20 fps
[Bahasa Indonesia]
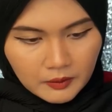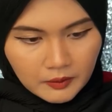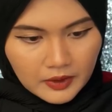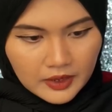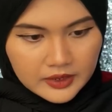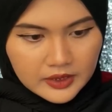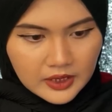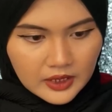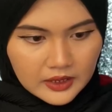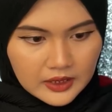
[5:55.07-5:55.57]

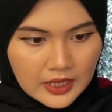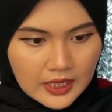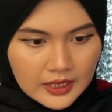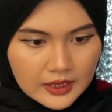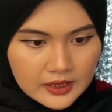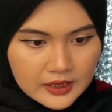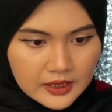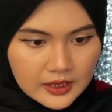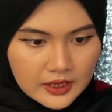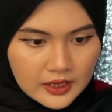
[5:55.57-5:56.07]
panjang
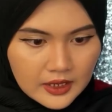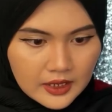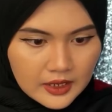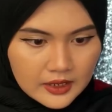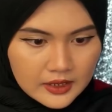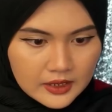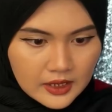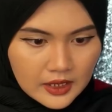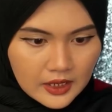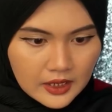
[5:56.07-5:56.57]
dari sini
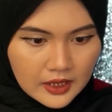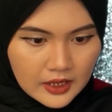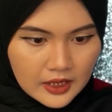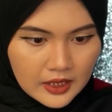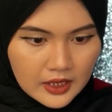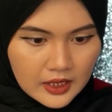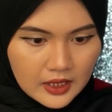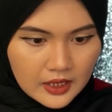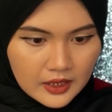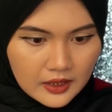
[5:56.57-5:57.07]
ke
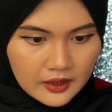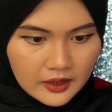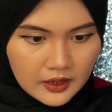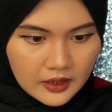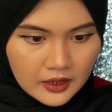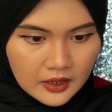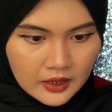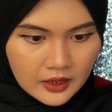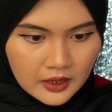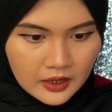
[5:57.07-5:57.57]
sini
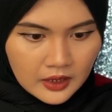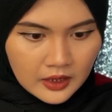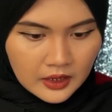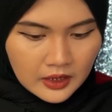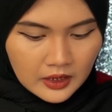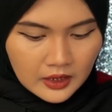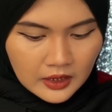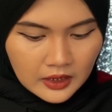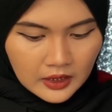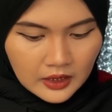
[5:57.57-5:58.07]

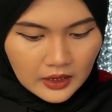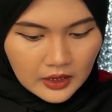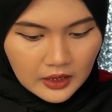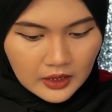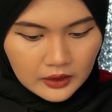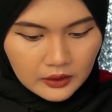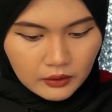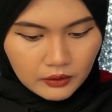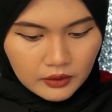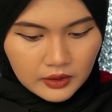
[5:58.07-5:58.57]

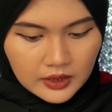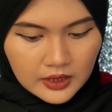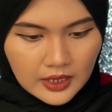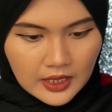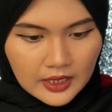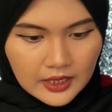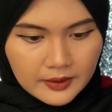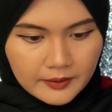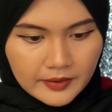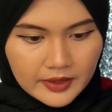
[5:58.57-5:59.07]
itu
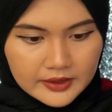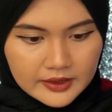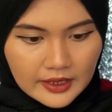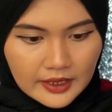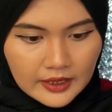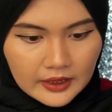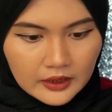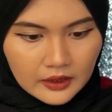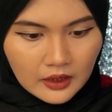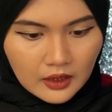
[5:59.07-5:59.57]
dia 5
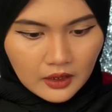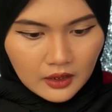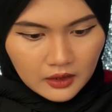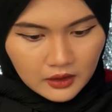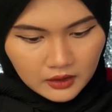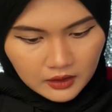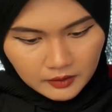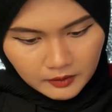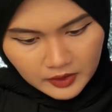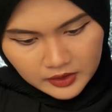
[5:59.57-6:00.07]
cm ah,
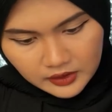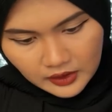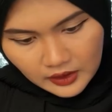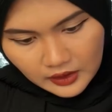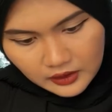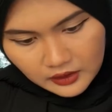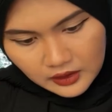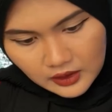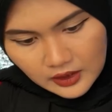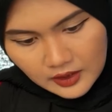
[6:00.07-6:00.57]
5
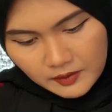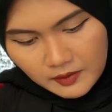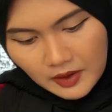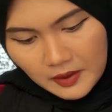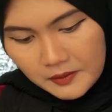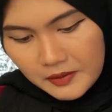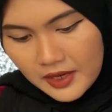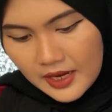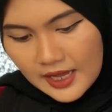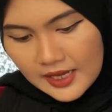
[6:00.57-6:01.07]
cm 15
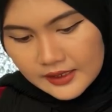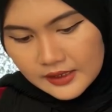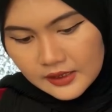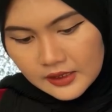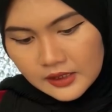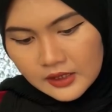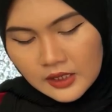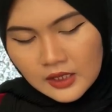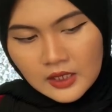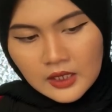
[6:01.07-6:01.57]

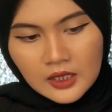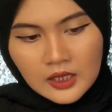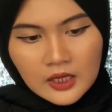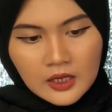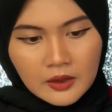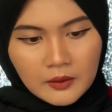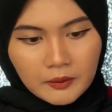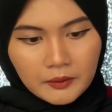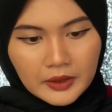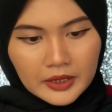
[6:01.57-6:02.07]

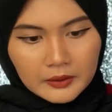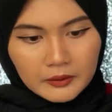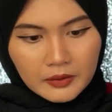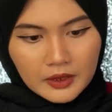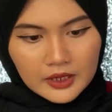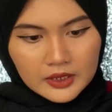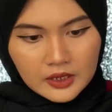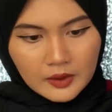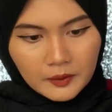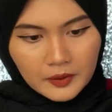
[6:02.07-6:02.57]

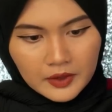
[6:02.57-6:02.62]
14